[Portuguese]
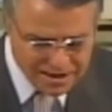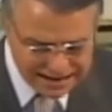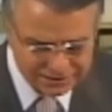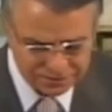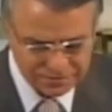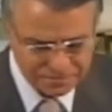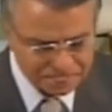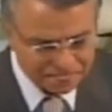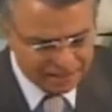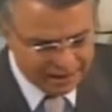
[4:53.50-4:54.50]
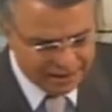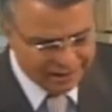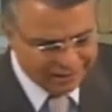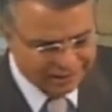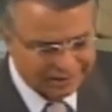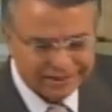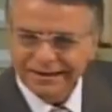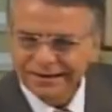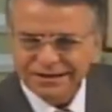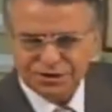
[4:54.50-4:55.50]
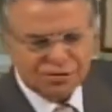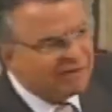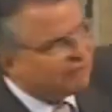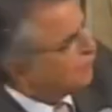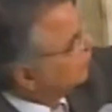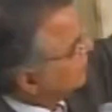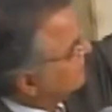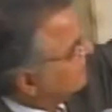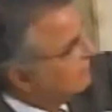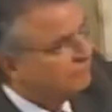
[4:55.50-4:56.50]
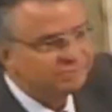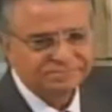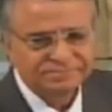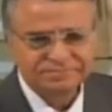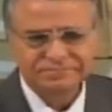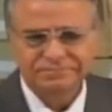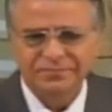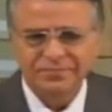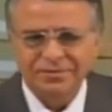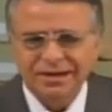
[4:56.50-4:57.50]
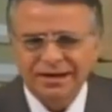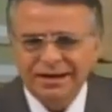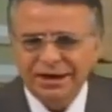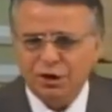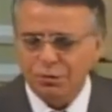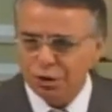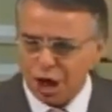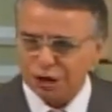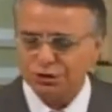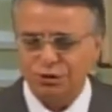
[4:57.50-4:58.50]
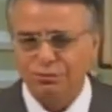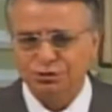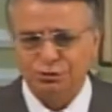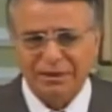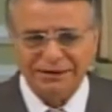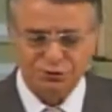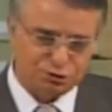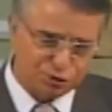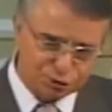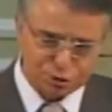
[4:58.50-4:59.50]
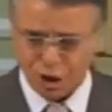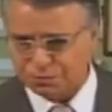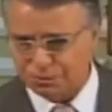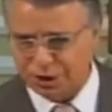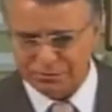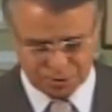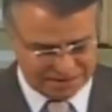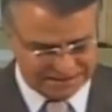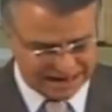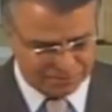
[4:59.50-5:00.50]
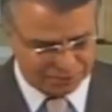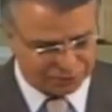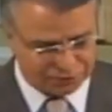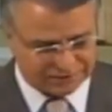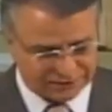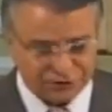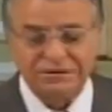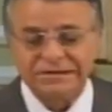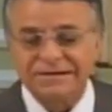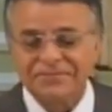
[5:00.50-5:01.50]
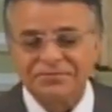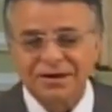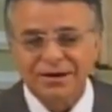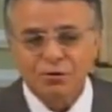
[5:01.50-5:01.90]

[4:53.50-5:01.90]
Meu amado, isto é uma frustração. E como nós somos humanos, todos nós podemos passar por frustrações.